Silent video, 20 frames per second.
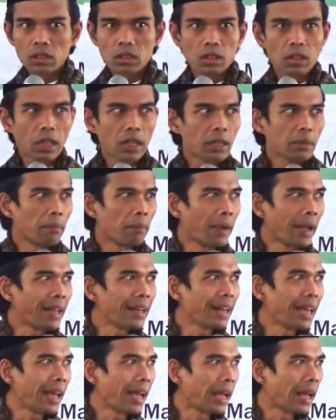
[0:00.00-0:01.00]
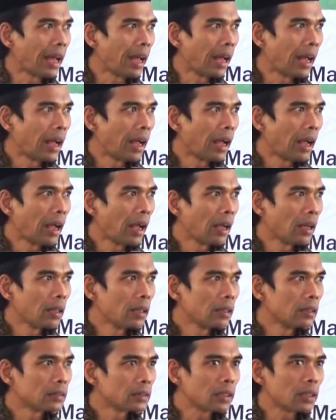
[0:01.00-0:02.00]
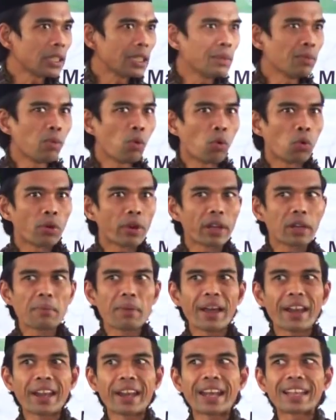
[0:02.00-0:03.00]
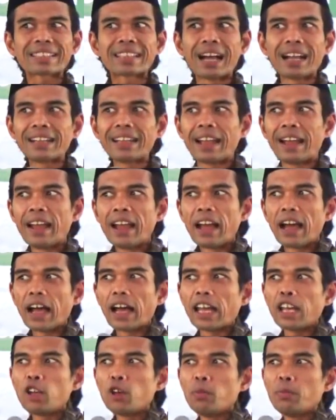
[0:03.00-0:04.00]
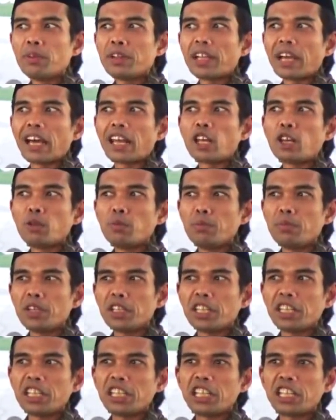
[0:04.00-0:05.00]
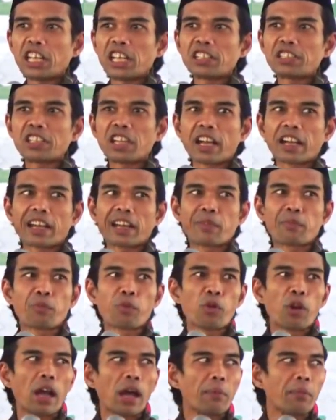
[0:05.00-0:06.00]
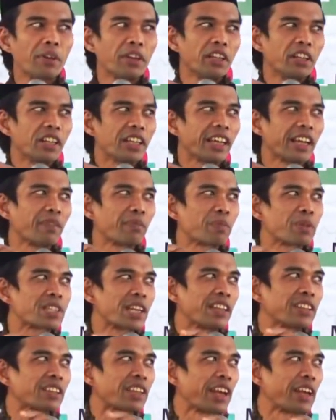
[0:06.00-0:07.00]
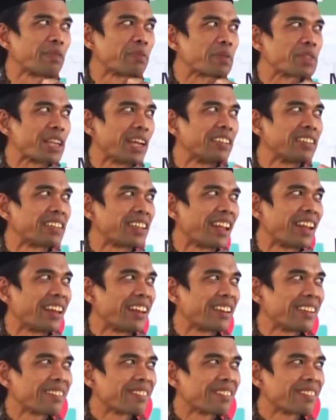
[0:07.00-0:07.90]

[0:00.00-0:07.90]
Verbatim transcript: Dari mana? Seribu. Dari mana datangnya? Alumni-alumni ini nanti akan pulang mendirikan pesantren-pesantren.